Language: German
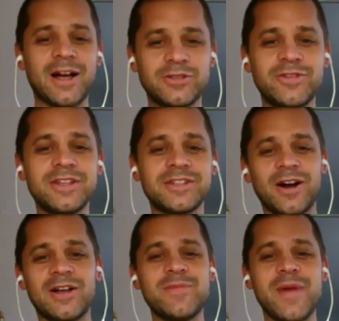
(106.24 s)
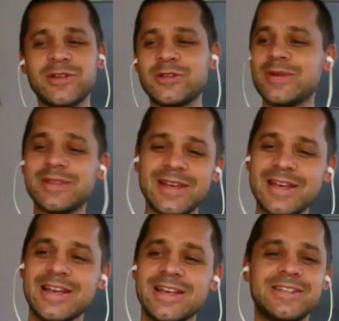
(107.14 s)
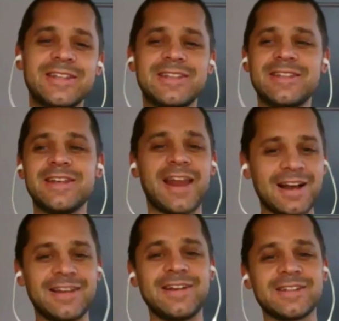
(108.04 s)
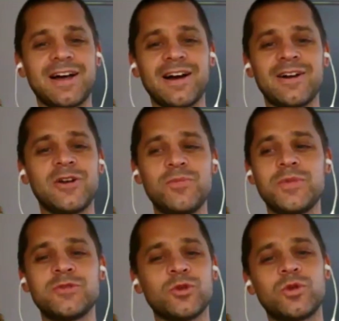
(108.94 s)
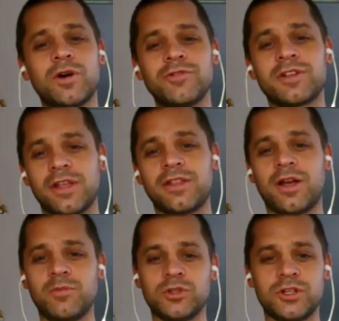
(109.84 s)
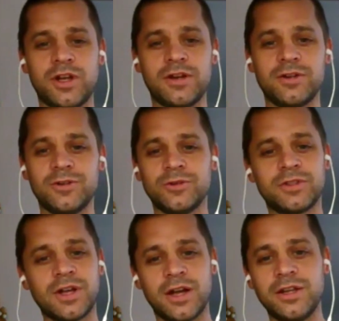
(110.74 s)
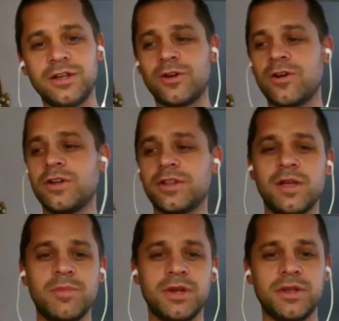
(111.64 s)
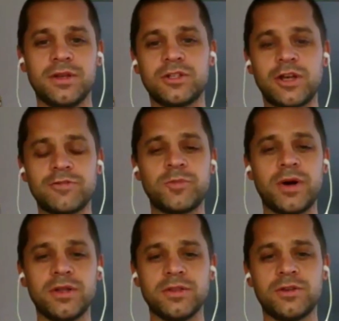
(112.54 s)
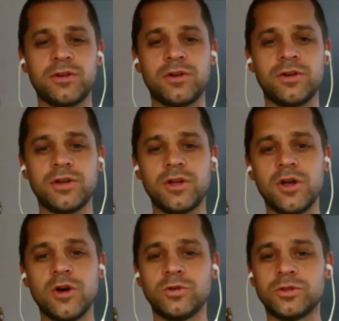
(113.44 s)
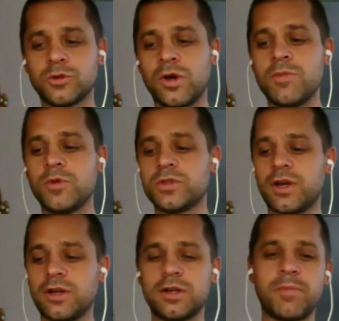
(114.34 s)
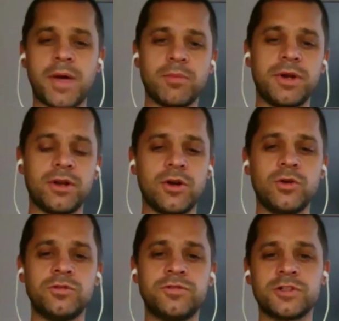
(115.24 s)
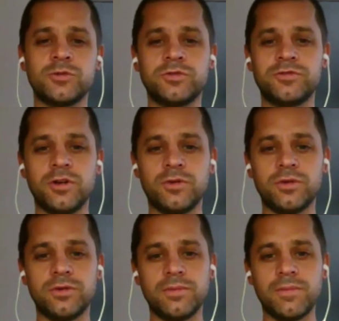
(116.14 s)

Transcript: ganz viele Sachen im Management, sind die rechtlichen Sachen etwas, wo du einfach Detail musst kennen. Und da habe ich nicht können, da haben meine Geschäftspartner nicht können und so haben wir uns eigentlich permanent können auf Fasun verloren.